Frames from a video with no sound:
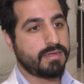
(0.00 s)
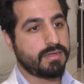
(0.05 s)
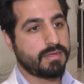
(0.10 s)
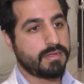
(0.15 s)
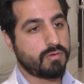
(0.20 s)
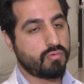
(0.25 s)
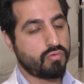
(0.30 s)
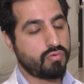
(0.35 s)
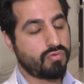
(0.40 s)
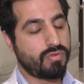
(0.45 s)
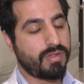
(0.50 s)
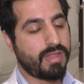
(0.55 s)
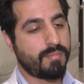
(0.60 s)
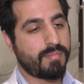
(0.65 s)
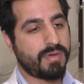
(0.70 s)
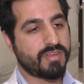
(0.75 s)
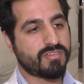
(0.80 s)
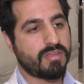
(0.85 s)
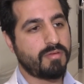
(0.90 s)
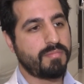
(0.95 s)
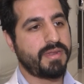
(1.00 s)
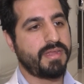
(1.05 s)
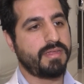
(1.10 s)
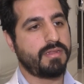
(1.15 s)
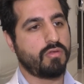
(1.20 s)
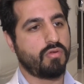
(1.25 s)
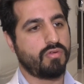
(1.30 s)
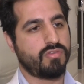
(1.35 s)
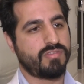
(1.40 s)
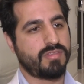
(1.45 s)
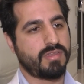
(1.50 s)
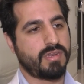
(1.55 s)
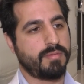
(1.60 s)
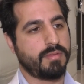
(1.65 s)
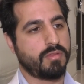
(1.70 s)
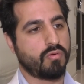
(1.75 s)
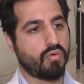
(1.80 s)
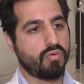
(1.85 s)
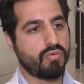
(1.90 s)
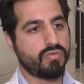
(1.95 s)
e, uygulayan başka bireyi de
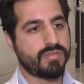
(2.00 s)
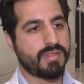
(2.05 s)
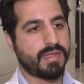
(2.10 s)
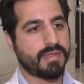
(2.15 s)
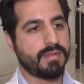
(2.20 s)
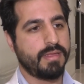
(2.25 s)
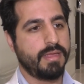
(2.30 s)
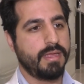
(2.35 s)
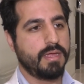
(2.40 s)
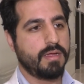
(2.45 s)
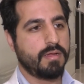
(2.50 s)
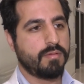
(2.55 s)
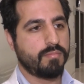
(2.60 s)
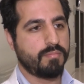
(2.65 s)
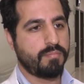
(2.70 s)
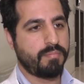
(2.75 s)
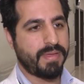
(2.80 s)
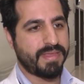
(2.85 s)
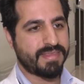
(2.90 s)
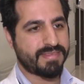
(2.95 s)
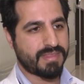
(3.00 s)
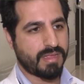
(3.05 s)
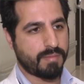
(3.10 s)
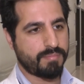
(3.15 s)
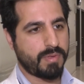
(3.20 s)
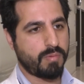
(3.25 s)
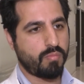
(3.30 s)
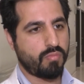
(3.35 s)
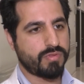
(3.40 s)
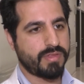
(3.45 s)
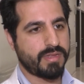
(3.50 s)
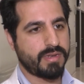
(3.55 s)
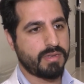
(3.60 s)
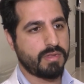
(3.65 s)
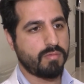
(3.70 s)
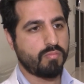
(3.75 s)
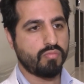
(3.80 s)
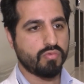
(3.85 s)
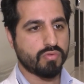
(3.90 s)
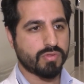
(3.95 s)
gösterebilir. O yüzden beslenme
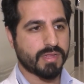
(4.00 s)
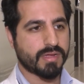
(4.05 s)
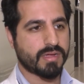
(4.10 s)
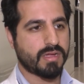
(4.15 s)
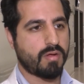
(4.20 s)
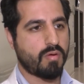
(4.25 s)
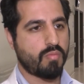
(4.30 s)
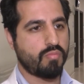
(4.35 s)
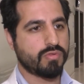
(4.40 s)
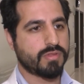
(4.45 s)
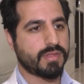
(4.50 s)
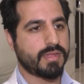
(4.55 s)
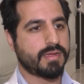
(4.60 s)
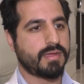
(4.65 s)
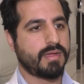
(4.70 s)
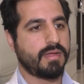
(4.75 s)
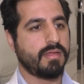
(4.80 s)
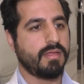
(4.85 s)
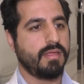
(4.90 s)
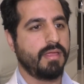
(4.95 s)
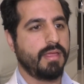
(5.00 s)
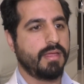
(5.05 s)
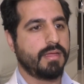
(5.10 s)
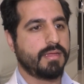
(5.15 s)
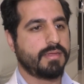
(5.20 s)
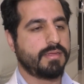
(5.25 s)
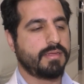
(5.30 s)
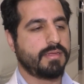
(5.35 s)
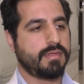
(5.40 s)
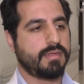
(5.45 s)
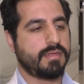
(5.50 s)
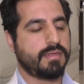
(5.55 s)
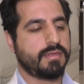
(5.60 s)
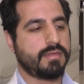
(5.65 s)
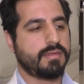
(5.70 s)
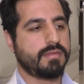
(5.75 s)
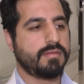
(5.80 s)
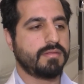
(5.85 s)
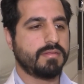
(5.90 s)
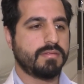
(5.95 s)
modelini mutlaka mutlaka
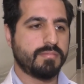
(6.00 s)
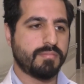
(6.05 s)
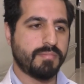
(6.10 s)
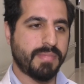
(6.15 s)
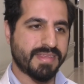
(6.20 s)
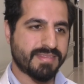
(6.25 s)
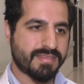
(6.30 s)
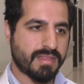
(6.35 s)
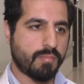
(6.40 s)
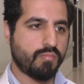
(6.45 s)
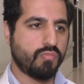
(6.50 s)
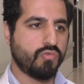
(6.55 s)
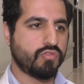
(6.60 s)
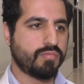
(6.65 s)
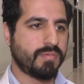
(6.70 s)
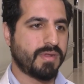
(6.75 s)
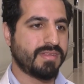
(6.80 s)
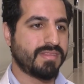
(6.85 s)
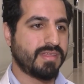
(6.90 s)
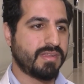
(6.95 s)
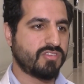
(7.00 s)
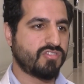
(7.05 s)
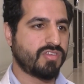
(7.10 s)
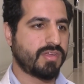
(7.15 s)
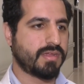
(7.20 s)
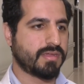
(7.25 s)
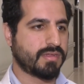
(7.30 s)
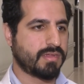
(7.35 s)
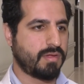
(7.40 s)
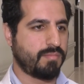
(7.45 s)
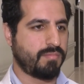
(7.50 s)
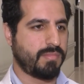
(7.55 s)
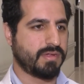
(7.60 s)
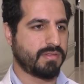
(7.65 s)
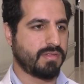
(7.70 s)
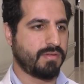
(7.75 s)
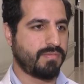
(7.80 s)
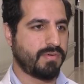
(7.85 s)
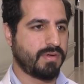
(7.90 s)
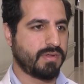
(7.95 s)
e, beslenme uzmana danışarak
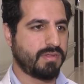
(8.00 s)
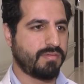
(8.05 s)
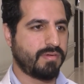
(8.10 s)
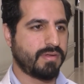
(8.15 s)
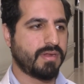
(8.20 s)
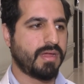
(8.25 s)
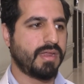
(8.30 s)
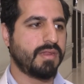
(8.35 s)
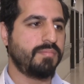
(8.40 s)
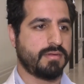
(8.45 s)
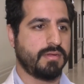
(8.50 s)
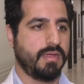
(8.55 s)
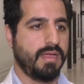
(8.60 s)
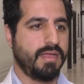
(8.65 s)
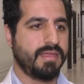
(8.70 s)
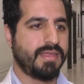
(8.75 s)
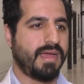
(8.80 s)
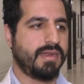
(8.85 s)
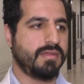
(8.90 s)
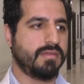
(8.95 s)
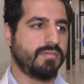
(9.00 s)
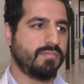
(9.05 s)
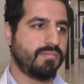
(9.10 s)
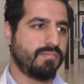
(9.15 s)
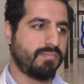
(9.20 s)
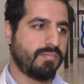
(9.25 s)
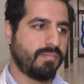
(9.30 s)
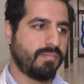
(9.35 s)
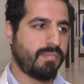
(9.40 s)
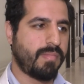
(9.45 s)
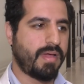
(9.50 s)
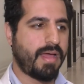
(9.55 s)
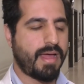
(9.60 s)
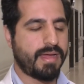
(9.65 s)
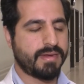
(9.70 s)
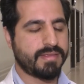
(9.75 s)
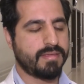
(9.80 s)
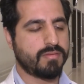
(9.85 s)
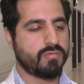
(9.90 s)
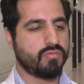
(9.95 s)
yapmakta fayda var. Hani yani
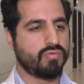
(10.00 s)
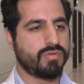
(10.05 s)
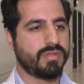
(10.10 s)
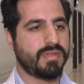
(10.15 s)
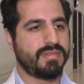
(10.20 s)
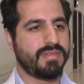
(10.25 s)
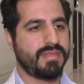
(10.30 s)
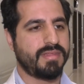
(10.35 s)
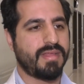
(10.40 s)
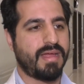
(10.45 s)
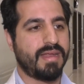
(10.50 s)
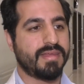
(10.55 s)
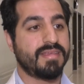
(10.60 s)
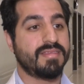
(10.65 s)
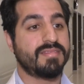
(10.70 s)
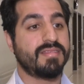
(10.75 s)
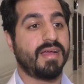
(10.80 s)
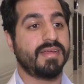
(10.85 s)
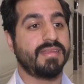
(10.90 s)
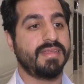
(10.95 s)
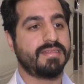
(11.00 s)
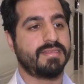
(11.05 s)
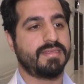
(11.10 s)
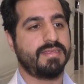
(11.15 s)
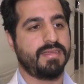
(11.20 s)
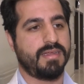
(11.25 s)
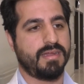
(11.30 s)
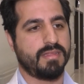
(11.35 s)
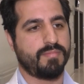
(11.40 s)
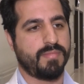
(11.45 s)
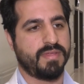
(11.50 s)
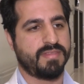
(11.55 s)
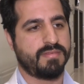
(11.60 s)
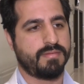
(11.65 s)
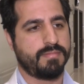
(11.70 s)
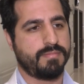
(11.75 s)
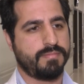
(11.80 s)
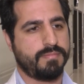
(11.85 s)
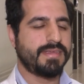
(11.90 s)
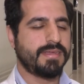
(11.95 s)
herkesin uyguladığı diyeti herkes de aynı etki
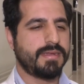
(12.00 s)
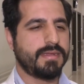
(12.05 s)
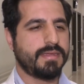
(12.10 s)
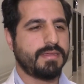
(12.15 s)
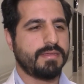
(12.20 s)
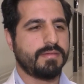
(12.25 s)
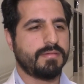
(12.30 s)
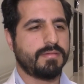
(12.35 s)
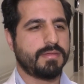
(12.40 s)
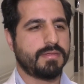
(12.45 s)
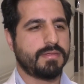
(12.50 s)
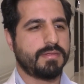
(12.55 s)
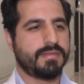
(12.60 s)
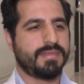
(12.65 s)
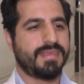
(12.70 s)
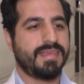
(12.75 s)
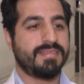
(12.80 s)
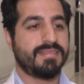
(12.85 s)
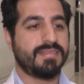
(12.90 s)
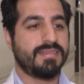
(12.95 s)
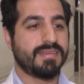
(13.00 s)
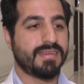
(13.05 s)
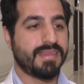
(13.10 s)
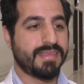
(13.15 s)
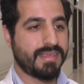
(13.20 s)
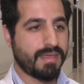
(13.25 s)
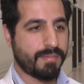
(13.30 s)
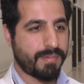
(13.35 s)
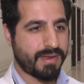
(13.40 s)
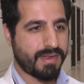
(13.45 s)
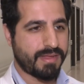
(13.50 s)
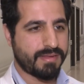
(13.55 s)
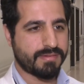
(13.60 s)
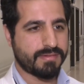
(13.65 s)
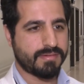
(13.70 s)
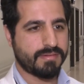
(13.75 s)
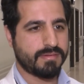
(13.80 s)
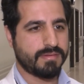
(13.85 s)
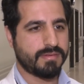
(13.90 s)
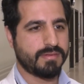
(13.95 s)
yaratmaz. Bir kere e, kesinlikle
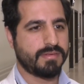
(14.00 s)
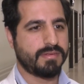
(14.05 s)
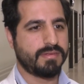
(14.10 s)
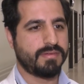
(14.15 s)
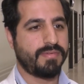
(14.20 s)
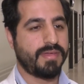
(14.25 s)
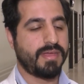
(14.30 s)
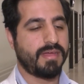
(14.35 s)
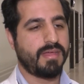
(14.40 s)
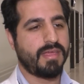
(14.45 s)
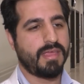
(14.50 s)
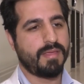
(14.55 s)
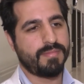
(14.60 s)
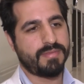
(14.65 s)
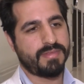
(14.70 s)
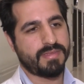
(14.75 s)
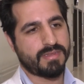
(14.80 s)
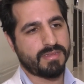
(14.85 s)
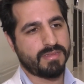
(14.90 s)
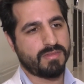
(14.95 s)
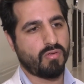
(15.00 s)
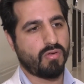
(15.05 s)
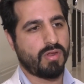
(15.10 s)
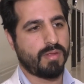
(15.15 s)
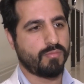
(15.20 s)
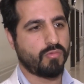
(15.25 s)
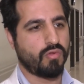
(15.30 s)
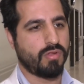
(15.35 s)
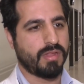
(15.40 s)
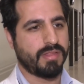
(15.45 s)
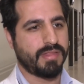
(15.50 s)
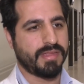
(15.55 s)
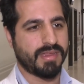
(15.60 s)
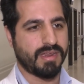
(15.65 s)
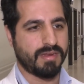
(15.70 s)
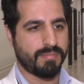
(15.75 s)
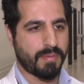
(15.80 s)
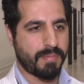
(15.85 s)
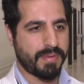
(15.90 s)
gebeler e, veya emzikli dönemde olanlar yani